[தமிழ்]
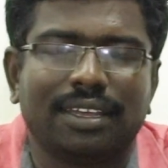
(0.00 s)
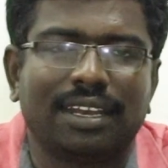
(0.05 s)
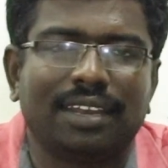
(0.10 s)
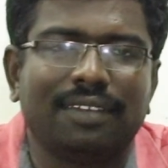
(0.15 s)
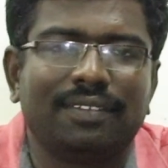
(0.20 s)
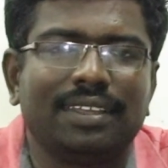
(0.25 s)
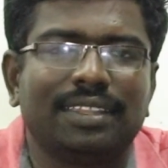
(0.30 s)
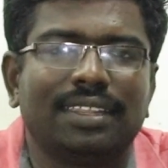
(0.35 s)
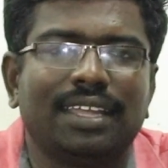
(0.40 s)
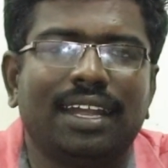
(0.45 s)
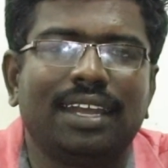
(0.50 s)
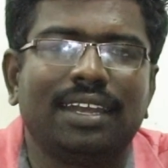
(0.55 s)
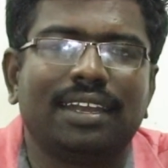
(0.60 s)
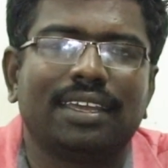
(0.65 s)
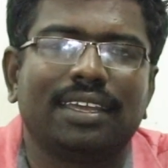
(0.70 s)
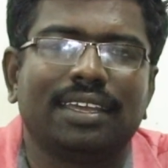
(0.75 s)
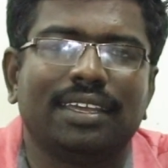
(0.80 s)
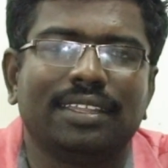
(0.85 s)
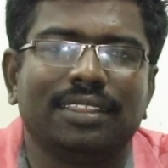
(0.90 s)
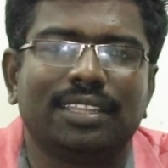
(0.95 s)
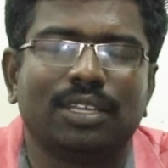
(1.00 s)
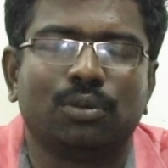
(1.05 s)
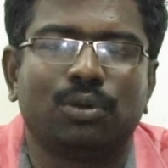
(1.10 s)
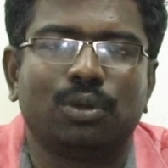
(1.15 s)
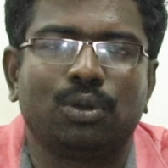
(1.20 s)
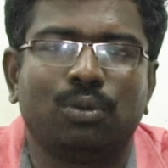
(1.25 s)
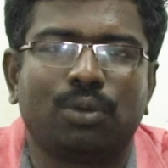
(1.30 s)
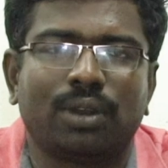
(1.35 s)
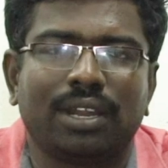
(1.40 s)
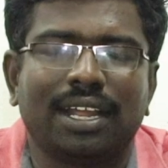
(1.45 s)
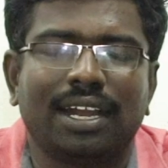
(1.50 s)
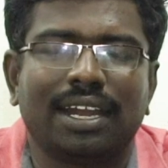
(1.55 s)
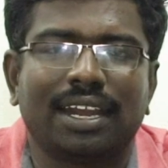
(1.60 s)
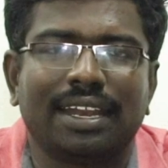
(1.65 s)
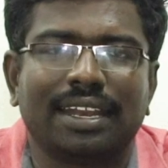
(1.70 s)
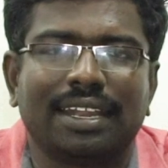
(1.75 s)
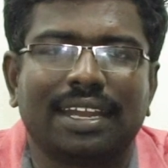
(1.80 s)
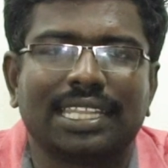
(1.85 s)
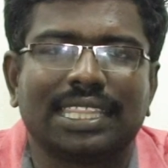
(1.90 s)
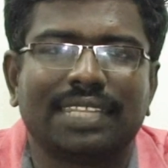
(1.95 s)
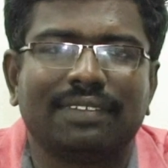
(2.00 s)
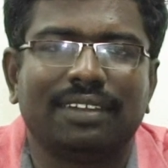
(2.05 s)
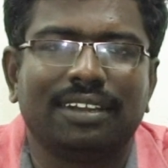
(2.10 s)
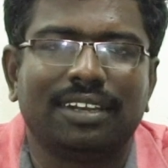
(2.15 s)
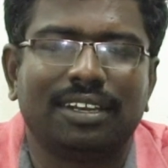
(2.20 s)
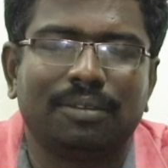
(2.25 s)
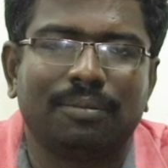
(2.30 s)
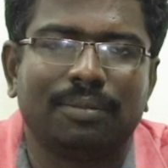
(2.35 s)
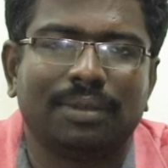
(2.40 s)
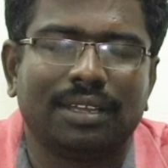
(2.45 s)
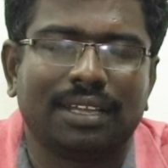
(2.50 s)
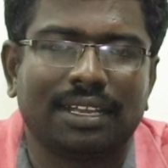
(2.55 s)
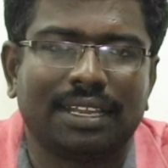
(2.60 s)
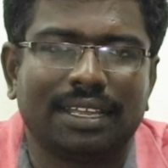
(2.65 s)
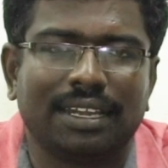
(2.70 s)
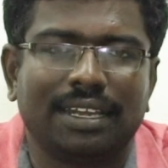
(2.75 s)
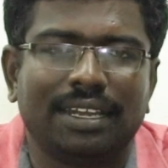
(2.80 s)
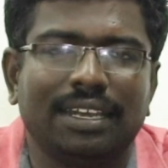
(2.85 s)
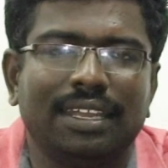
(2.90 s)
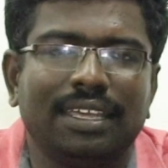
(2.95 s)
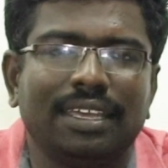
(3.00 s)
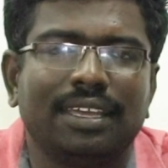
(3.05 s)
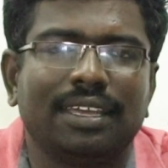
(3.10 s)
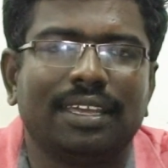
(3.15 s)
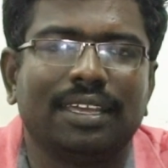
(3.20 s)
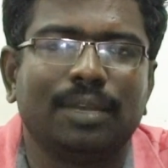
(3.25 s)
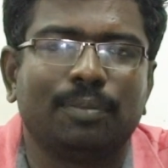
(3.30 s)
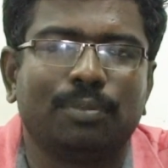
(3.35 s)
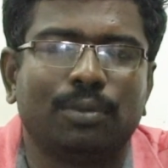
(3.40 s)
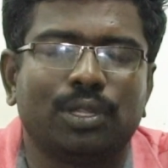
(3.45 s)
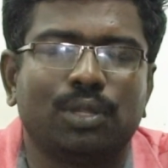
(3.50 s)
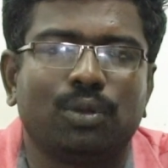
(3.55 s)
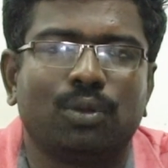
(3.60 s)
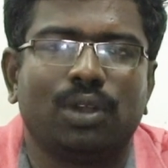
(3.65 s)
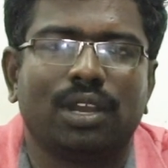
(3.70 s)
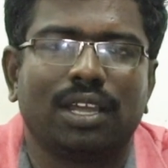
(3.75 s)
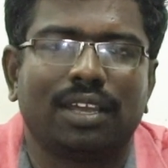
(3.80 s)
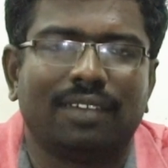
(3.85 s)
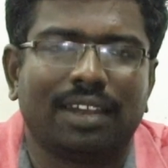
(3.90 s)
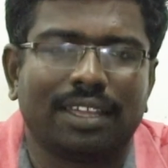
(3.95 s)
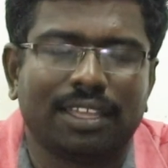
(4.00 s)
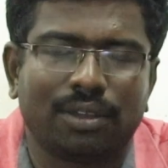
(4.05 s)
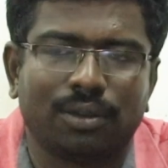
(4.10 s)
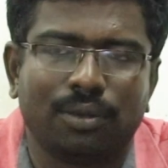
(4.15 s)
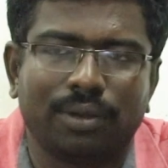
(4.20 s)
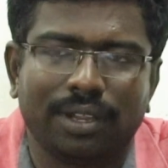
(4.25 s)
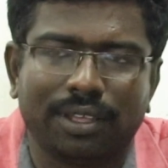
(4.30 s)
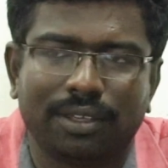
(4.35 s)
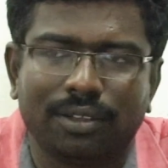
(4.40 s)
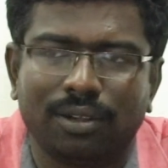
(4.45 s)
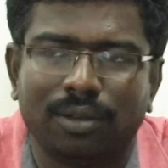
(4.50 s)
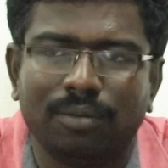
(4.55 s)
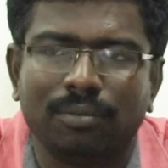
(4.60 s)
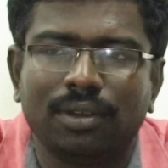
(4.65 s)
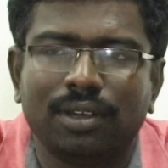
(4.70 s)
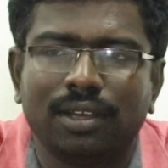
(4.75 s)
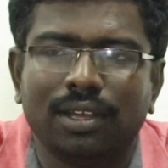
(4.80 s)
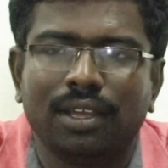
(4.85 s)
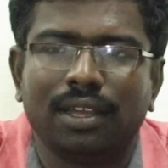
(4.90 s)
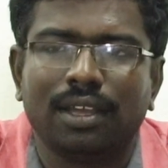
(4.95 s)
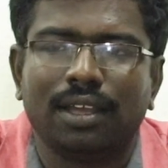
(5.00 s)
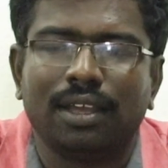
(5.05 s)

எனவே தான் இந்த ஒரு உரையாடலை நிகழ்த்த வேண்டும் என எண்ணி இப்போது உங்களுக்கு வழங்கி கொண்டிருக்கிறோம்